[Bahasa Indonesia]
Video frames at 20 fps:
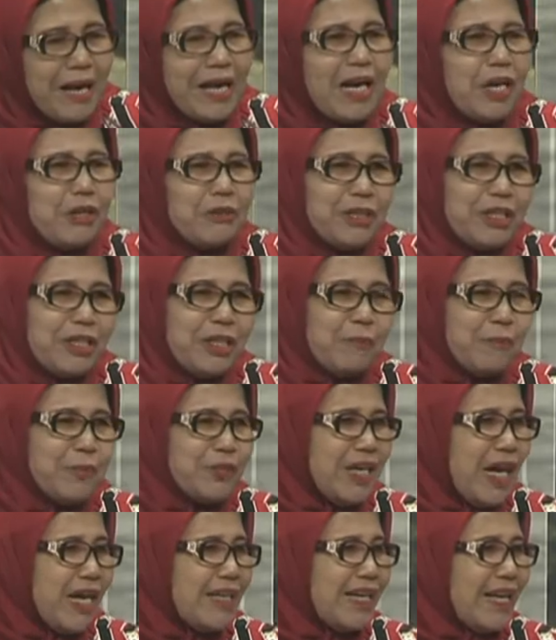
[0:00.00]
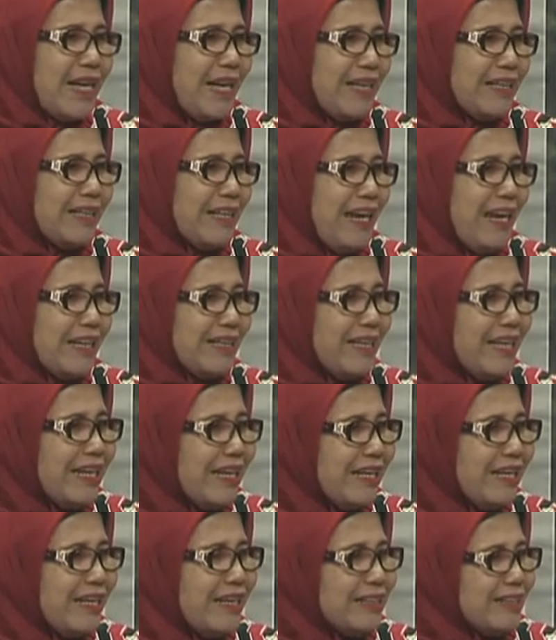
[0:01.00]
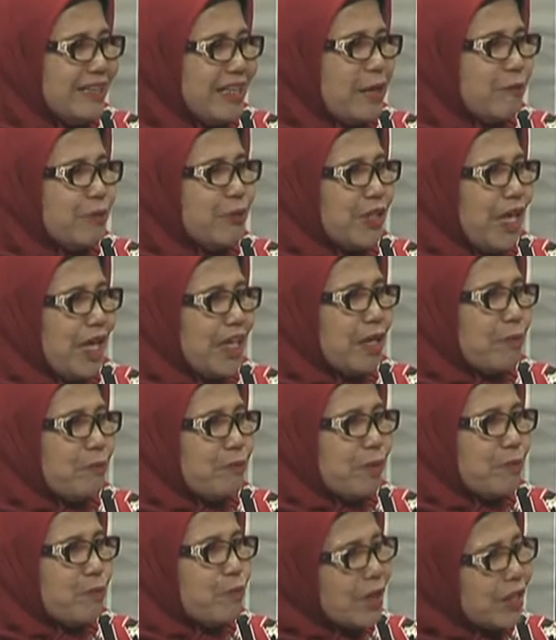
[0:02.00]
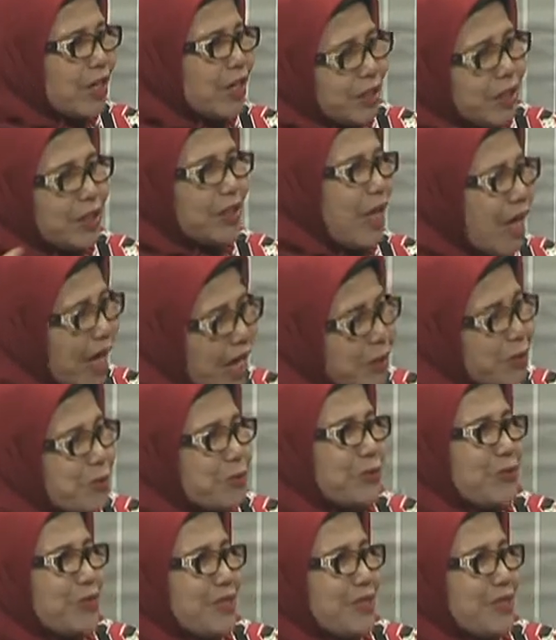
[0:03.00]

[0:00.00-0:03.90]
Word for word: kalau kita punya anak laki-laki tidak punya anak perempuan eh, kita harus